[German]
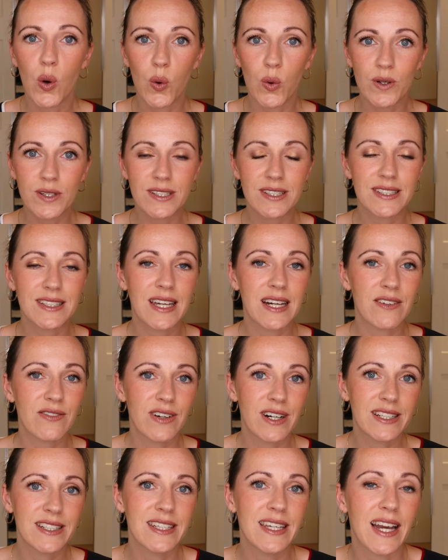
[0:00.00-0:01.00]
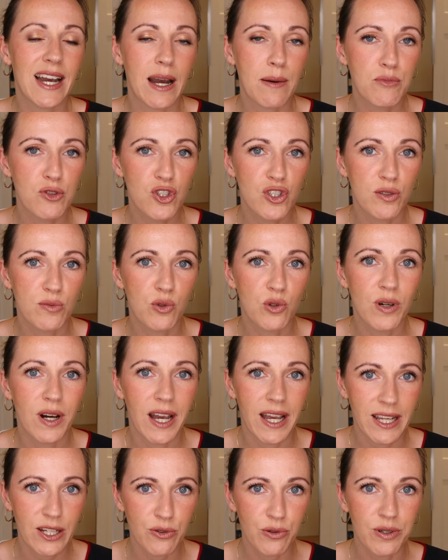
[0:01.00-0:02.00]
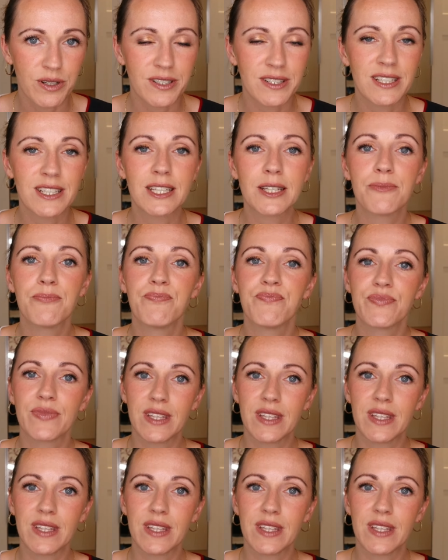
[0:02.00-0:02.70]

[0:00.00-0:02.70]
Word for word: Und da war die Abstimmung eindeutig.